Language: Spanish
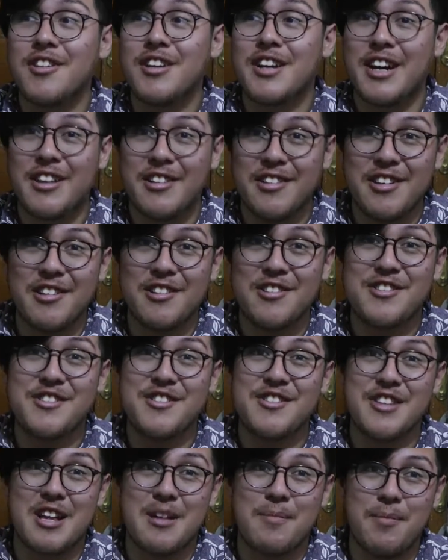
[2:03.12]
y cada uno de los
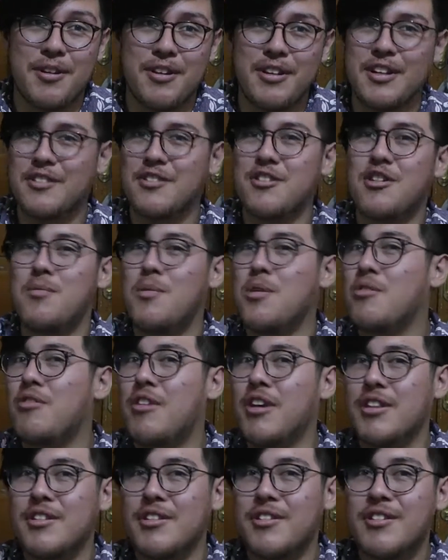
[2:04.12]
chistes que le ponen, que son como
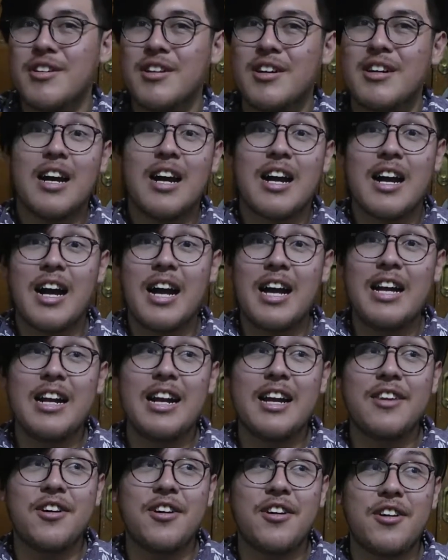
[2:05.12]
cuatro. Gal
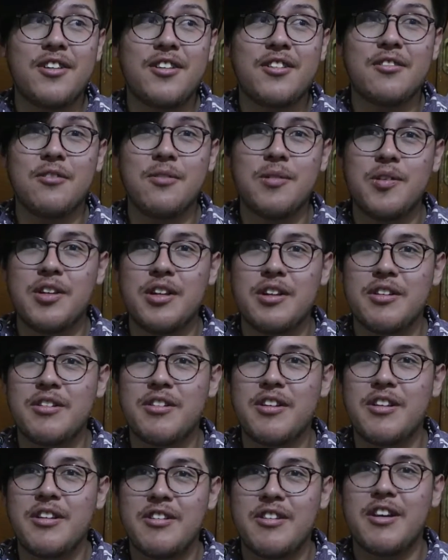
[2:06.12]
Gadot hubo unas
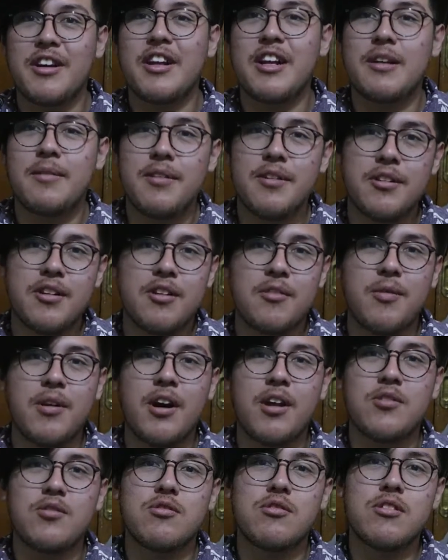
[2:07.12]
escenas increíbles donde
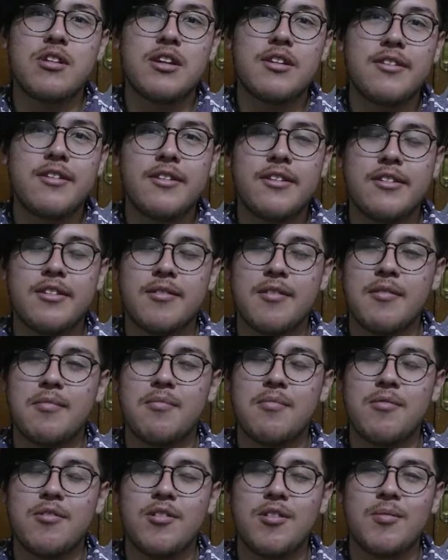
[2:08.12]
juegan su culito y se ve
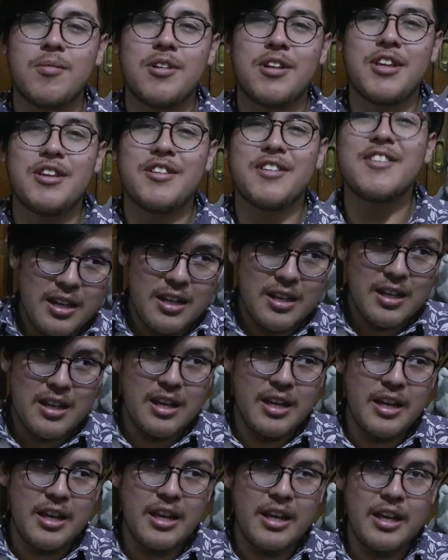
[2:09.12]
muy bonito.
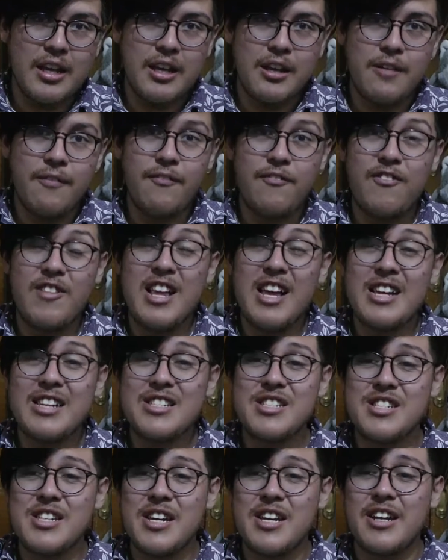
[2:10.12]
Y
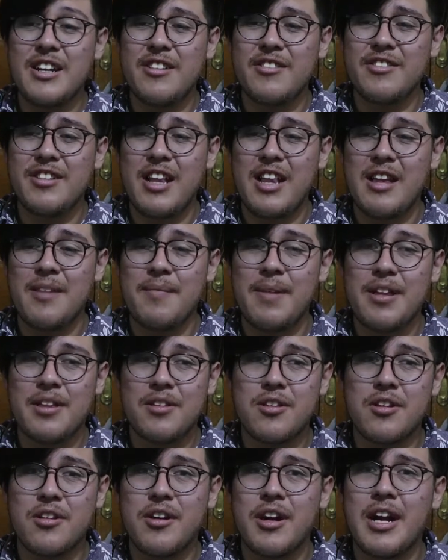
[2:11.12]
Flash era un
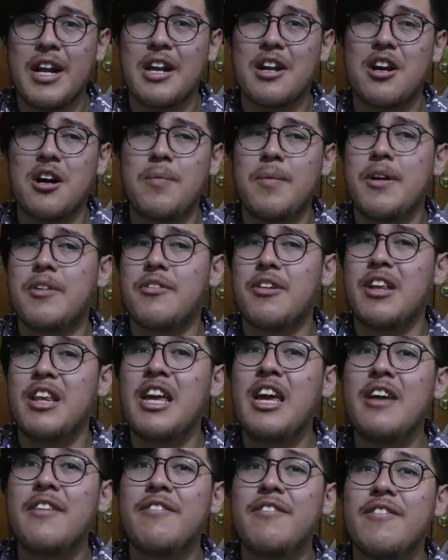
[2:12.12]
elemento, era el comic
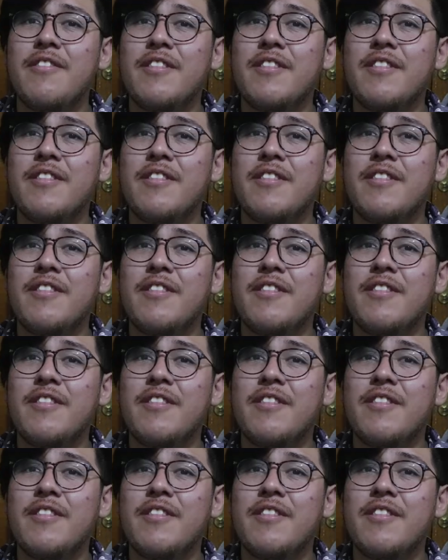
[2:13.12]
relief.